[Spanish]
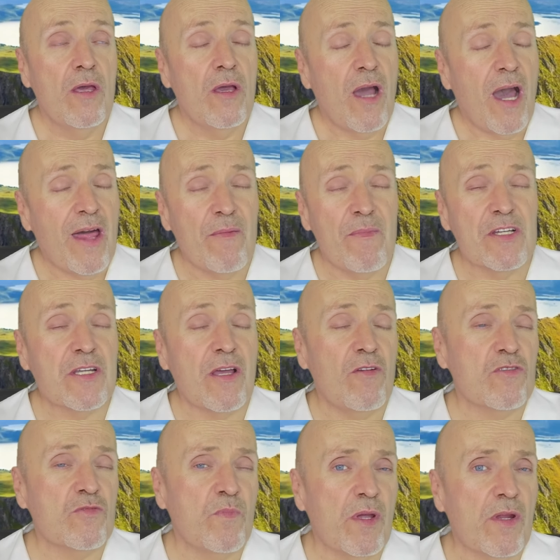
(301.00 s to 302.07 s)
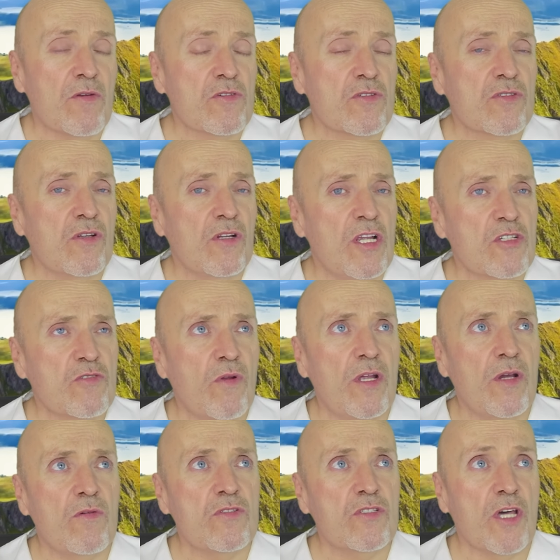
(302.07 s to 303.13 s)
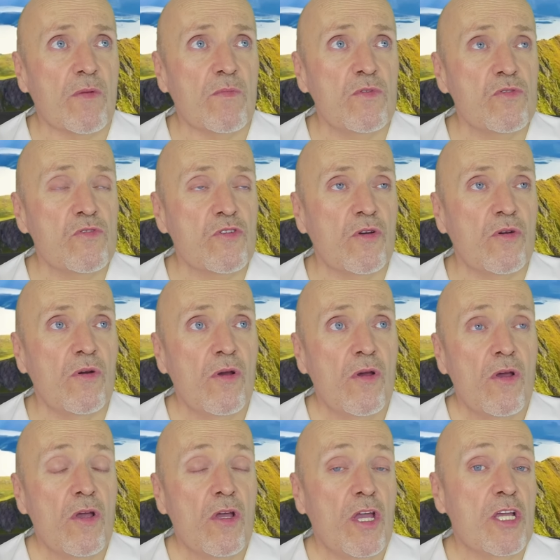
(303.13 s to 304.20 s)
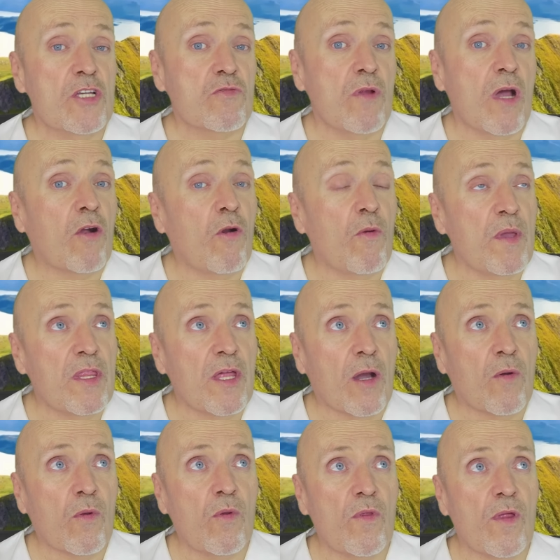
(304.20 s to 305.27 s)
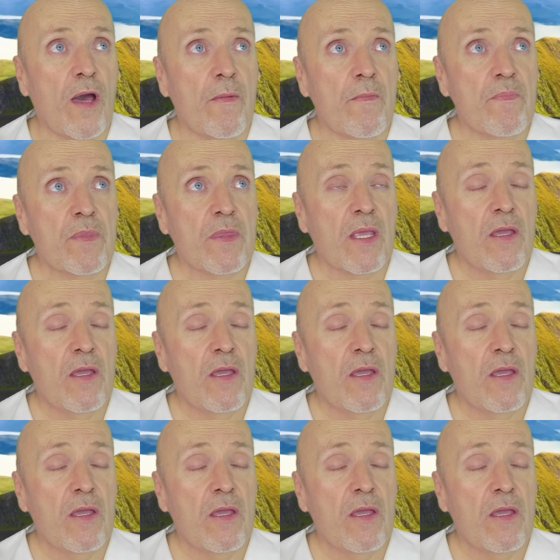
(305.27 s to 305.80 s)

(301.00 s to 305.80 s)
además a los perros les suele gustar mucho, es una comida cruda,